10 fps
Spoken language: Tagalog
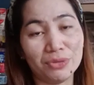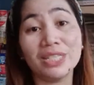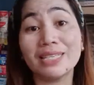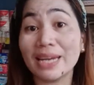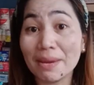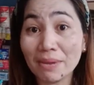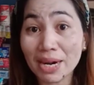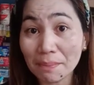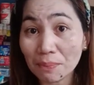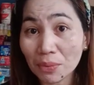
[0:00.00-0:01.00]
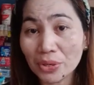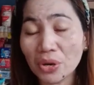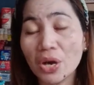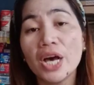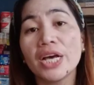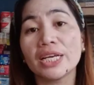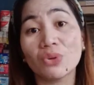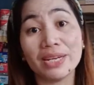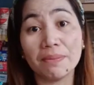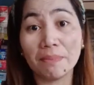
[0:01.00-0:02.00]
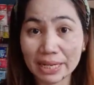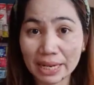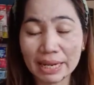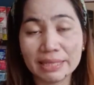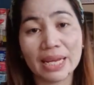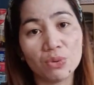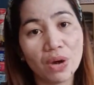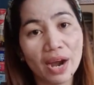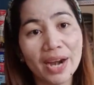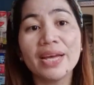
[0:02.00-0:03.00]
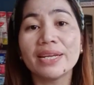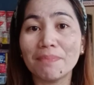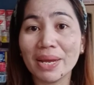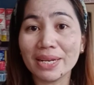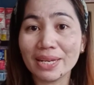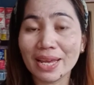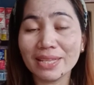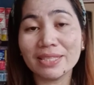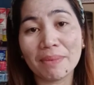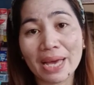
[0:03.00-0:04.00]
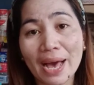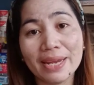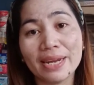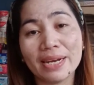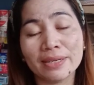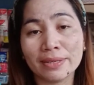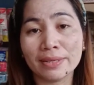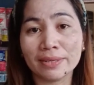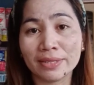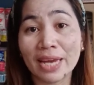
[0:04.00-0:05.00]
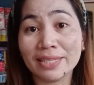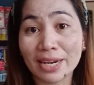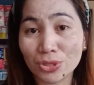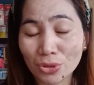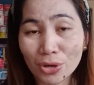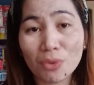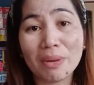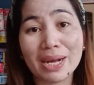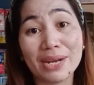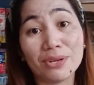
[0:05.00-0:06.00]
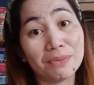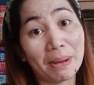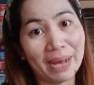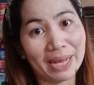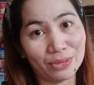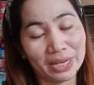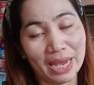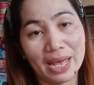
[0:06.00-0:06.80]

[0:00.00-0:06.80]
So disclaimer lang po no, ito ay depende din sa lugar, depende din sa may-ari ng sari-sari store kung magkano yung ipapatong niya.